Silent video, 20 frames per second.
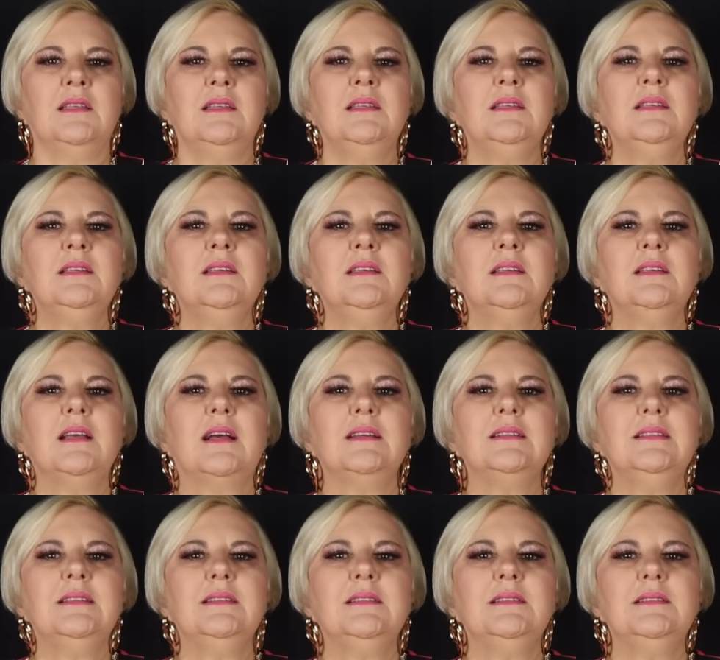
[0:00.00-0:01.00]
E
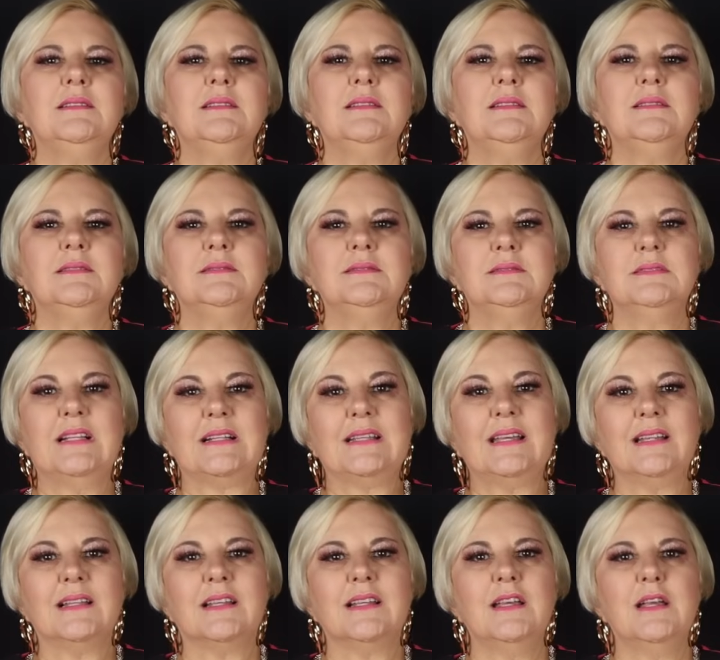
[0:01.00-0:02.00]

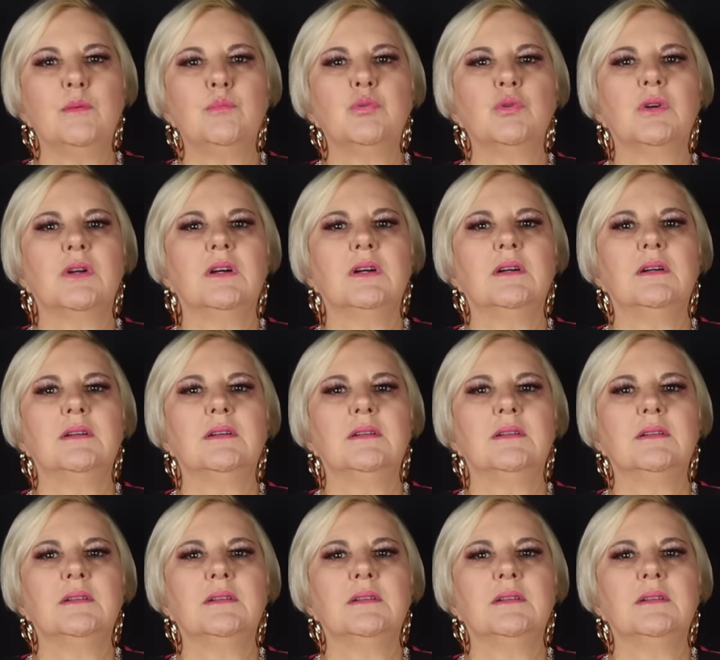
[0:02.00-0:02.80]
Naquela época,